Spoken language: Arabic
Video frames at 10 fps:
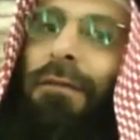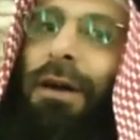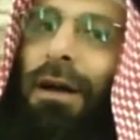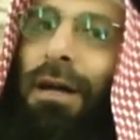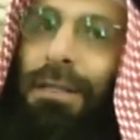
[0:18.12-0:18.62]

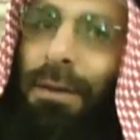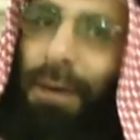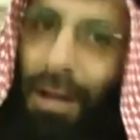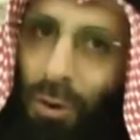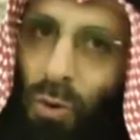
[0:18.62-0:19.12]

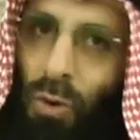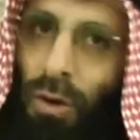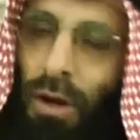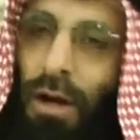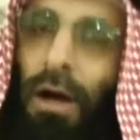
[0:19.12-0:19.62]
فقدم له
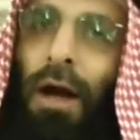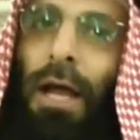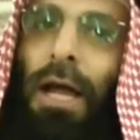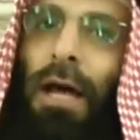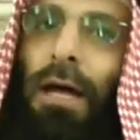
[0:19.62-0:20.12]

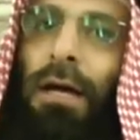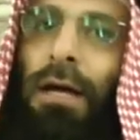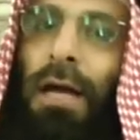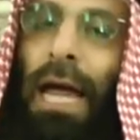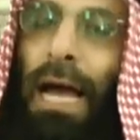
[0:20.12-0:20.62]
قال
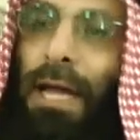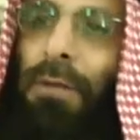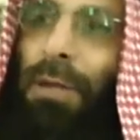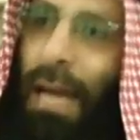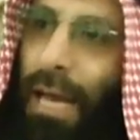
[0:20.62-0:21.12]

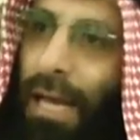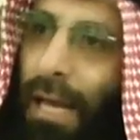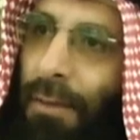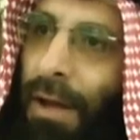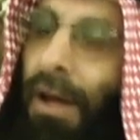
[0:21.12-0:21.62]
العالم
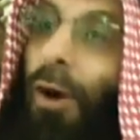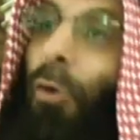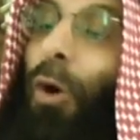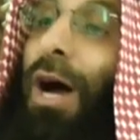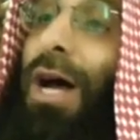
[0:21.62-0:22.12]
العلامة
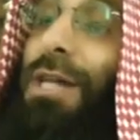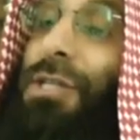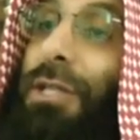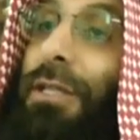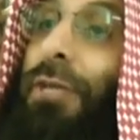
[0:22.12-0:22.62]

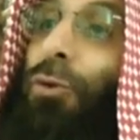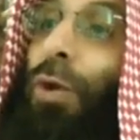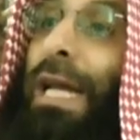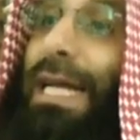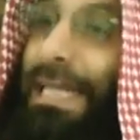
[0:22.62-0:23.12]

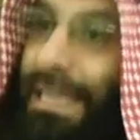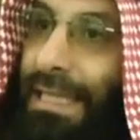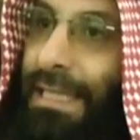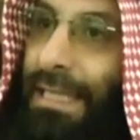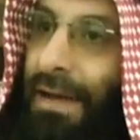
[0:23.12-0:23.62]
واسطة
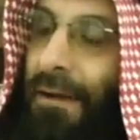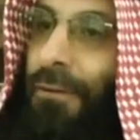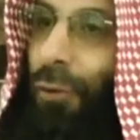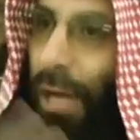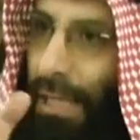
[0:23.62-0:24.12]
العقد
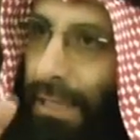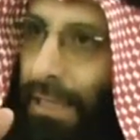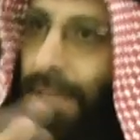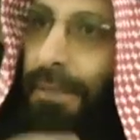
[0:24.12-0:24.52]
فلان